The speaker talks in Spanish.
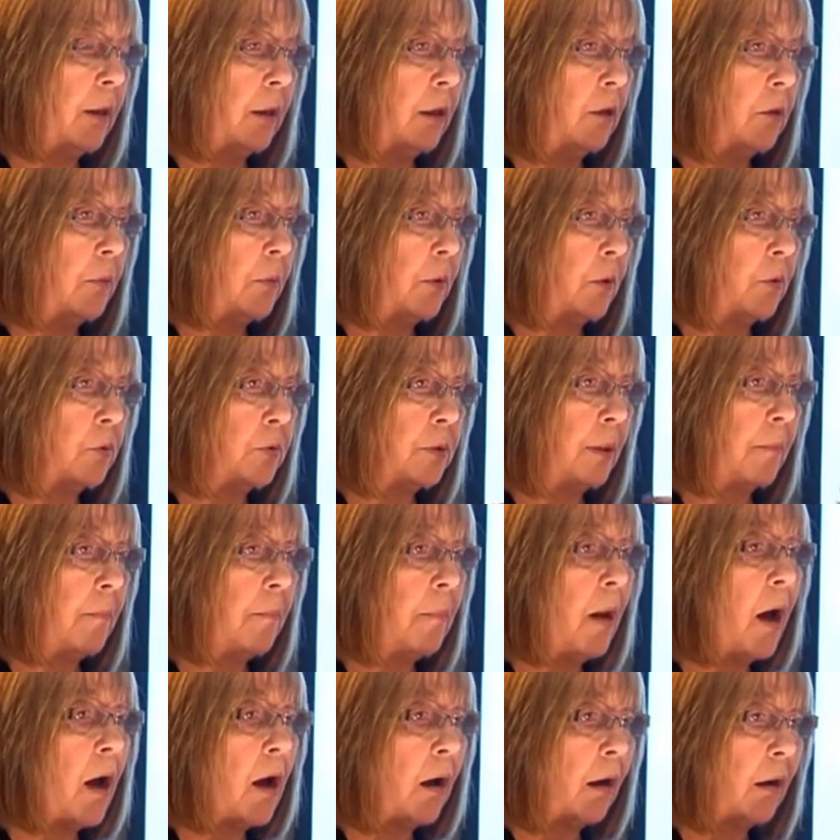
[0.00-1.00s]
que nos producen
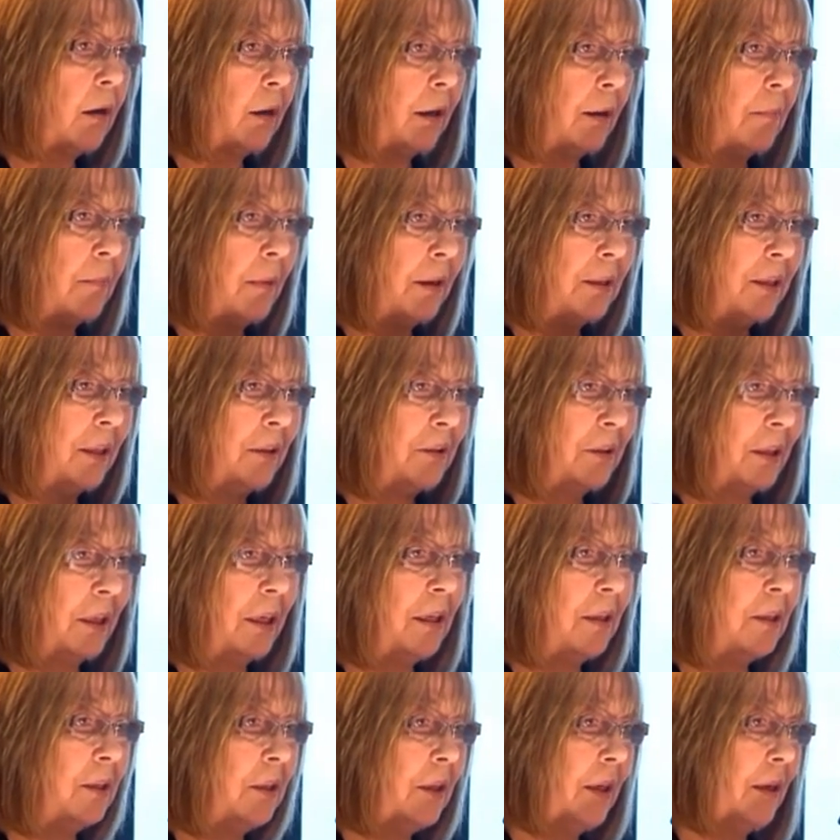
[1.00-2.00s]
plagas, que matan
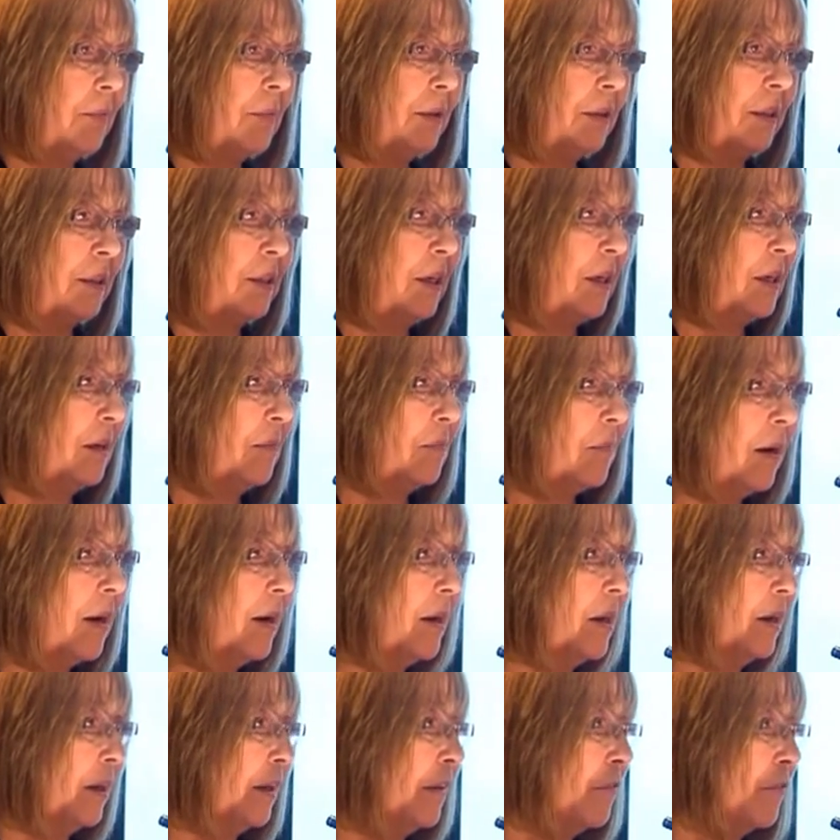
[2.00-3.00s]
gente, que matan
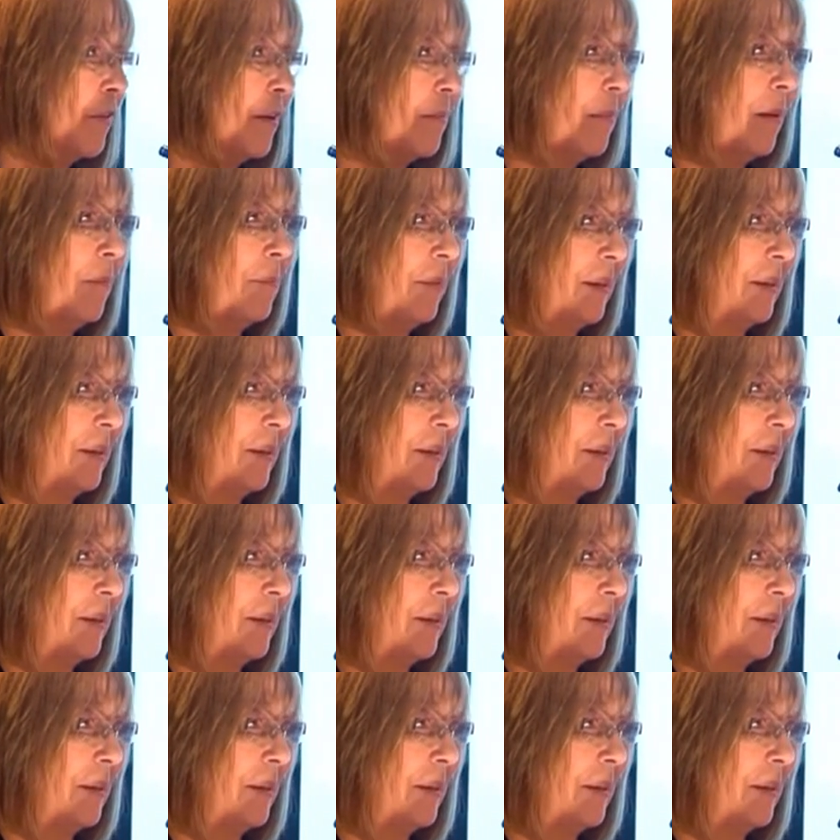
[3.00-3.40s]
animales, que enferman.